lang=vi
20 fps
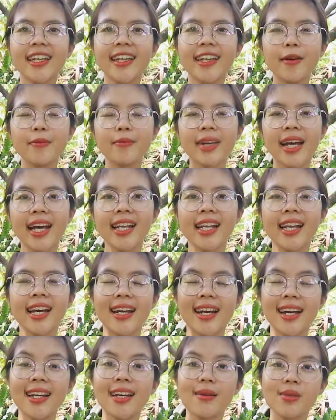thì hôm nay
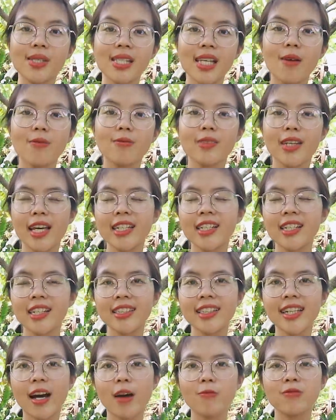là đã làm xong lễ
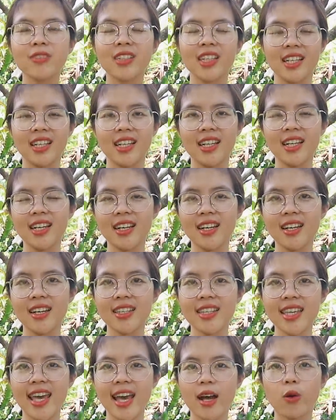khởi công
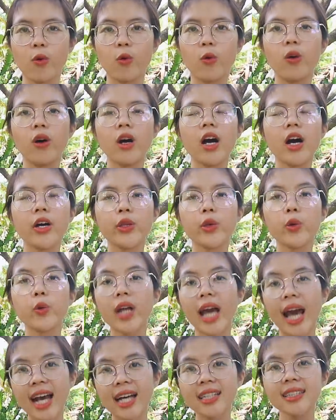à, nhà của ờ,
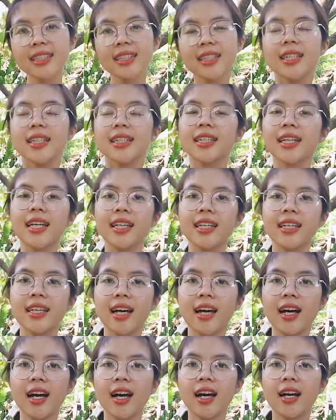chú thắng thì
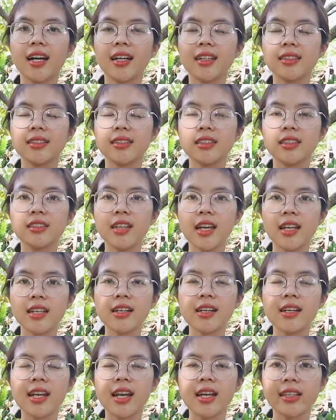à, dự
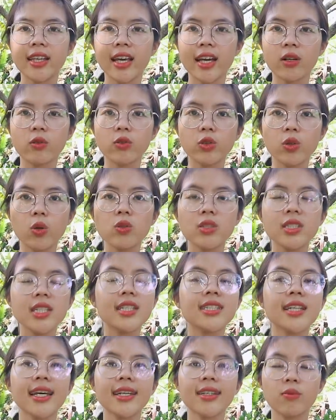định đó là nhà của chú
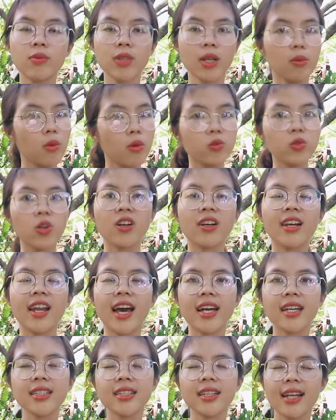sẽ xây trong vòng một tuần
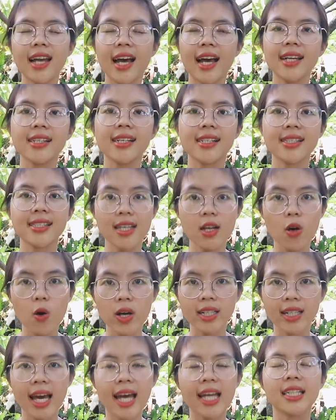lễ trở lại là sẽ
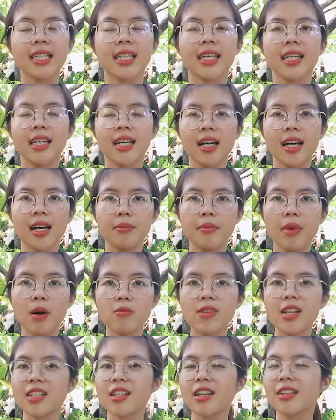hoàn thành à,
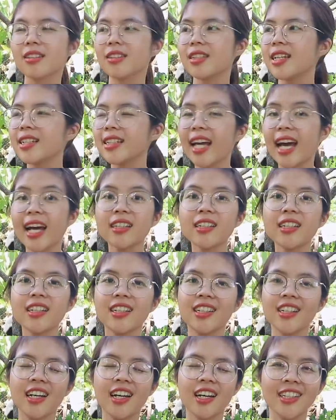mong là thời tiết nắng
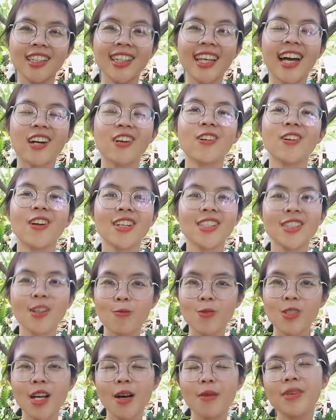thì nhà có thể
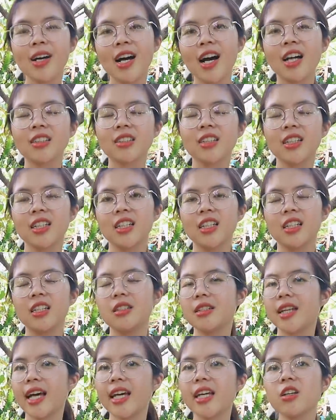xong sớm hơn
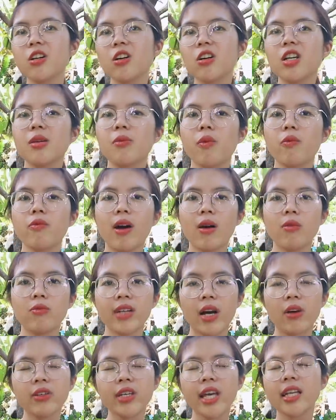thì nãy Yến có đi một
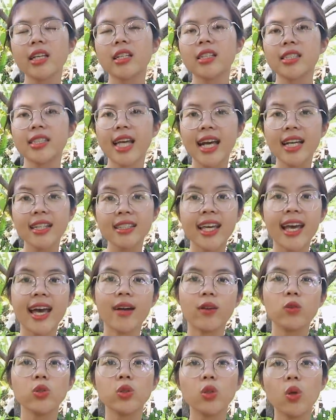vòng khảo sát sát
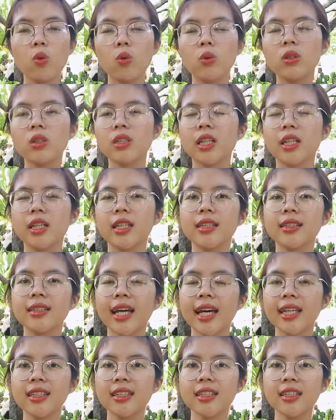nhà của chú thì Yến
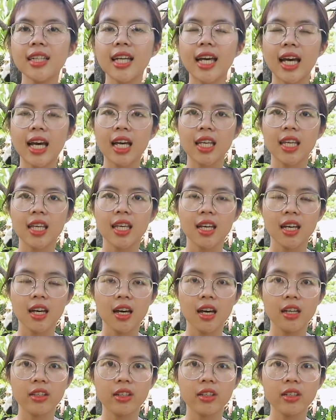thấy là
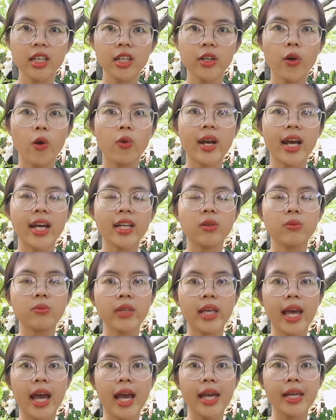à, những cái đồ đạc
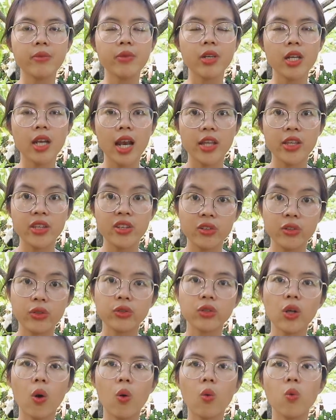trong nhà giống như là
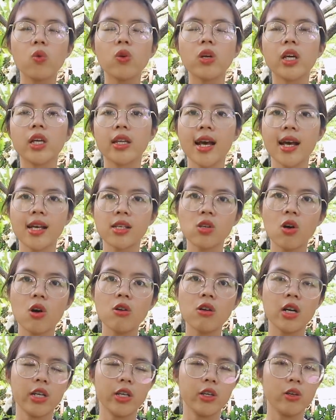giường tủ thì đa
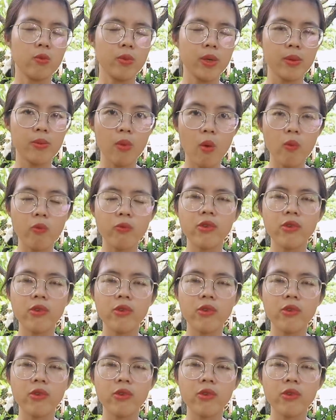số là đều bị mục